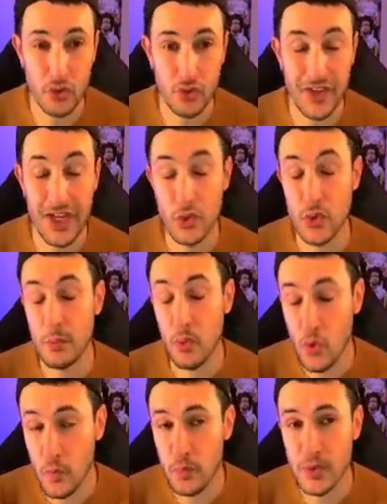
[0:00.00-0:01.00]
je trouve qu'il a joué
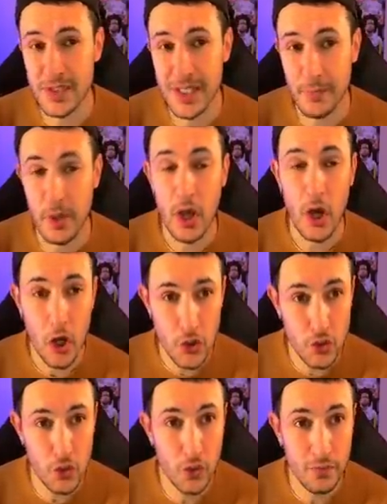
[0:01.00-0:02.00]
beaucoup plus simple en
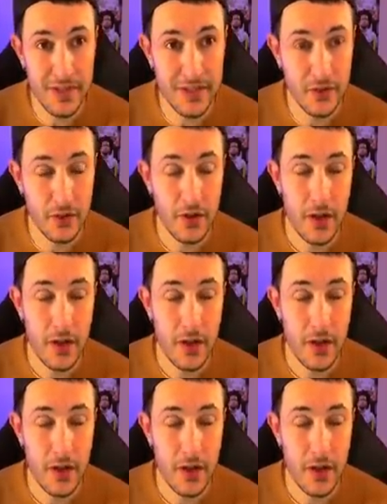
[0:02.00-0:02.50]
seconde mi-temps,